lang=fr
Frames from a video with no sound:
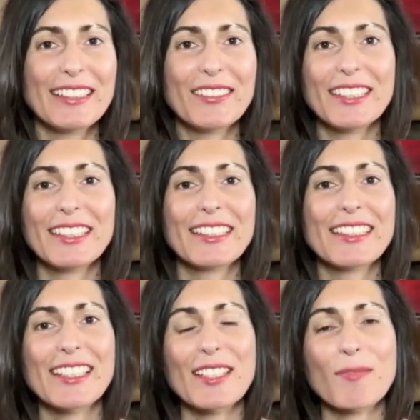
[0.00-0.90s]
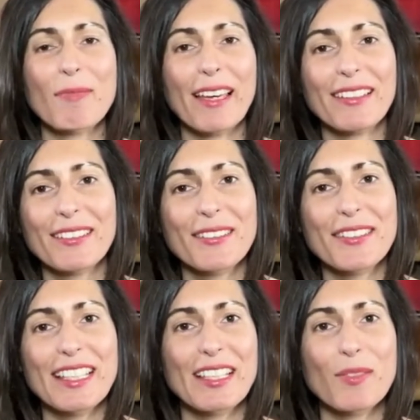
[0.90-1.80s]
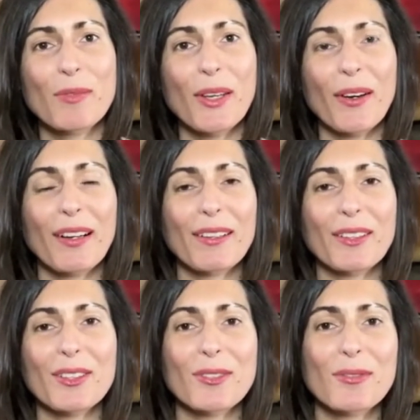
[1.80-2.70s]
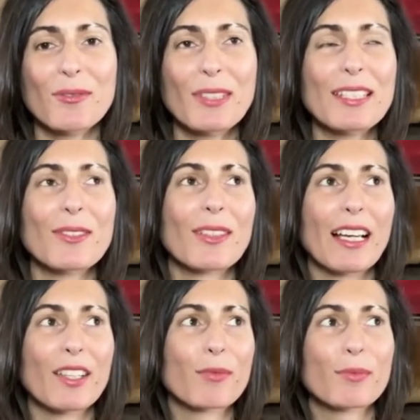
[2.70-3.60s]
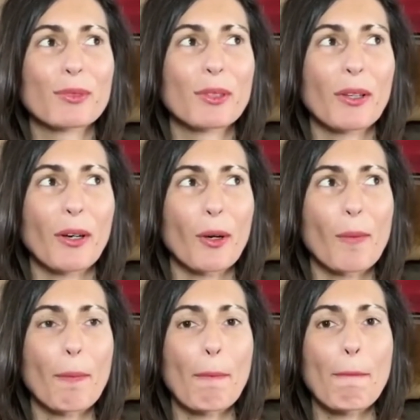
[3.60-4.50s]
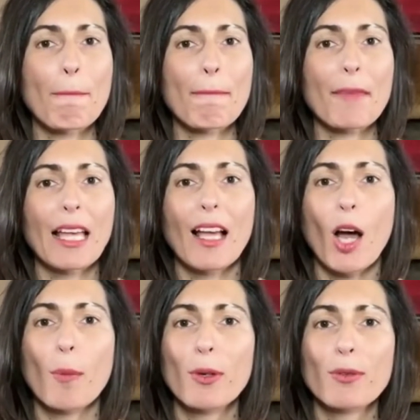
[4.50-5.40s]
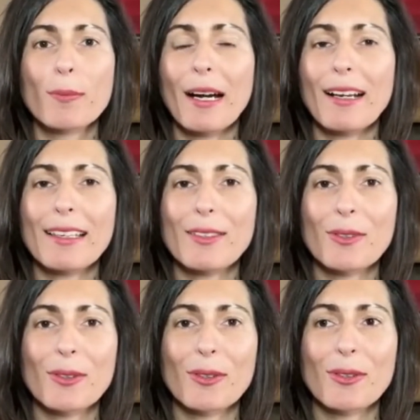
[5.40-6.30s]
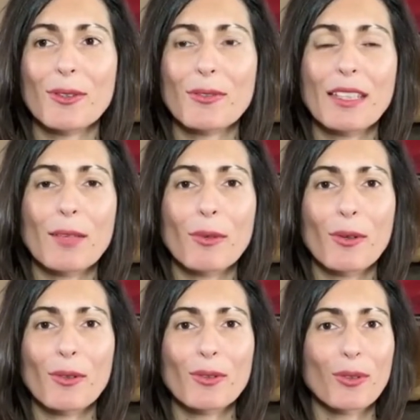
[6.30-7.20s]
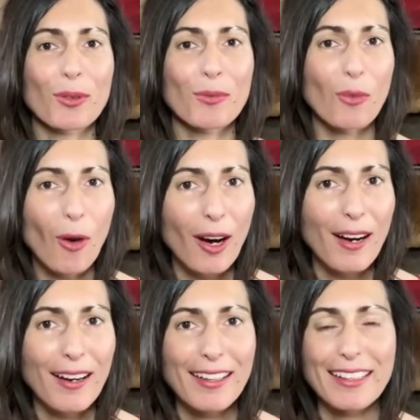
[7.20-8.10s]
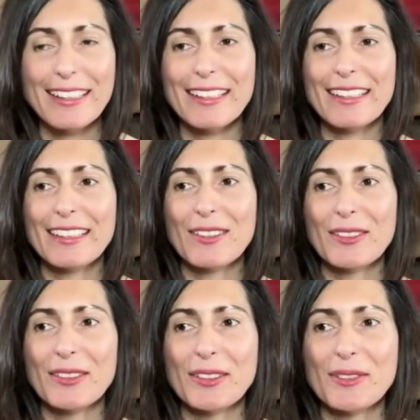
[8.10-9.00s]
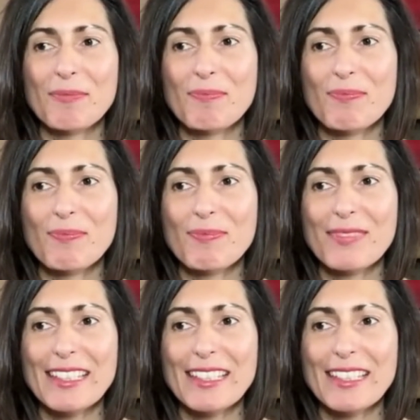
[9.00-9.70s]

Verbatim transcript: les divines, j'espère que vous allez bien. Alors je vous fais ce live pour euh, un peu vous parler de finalement de moi et de, euh,